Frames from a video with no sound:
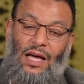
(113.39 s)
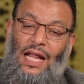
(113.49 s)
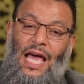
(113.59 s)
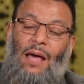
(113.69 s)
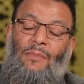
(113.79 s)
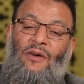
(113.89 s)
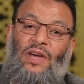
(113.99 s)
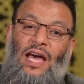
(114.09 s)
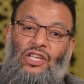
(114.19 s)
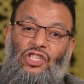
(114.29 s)
الآية ما
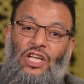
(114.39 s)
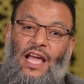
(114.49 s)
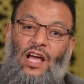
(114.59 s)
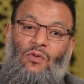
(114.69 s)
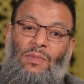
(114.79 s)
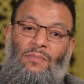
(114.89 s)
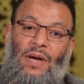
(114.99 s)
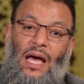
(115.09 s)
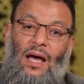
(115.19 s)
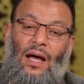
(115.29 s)
فيهاش إلى يوم
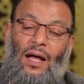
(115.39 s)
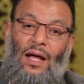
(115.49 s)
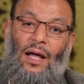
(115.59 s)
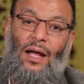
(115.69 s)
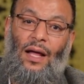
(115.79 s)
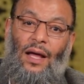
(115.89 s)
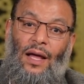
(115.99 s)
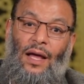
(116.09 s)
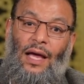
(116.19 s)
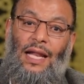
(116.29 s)
ما
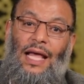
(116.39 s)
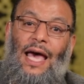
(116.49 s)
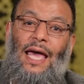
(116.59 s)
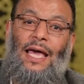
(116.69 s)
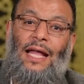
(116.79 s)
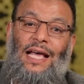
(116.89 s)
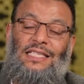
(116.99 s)
الآية نعم.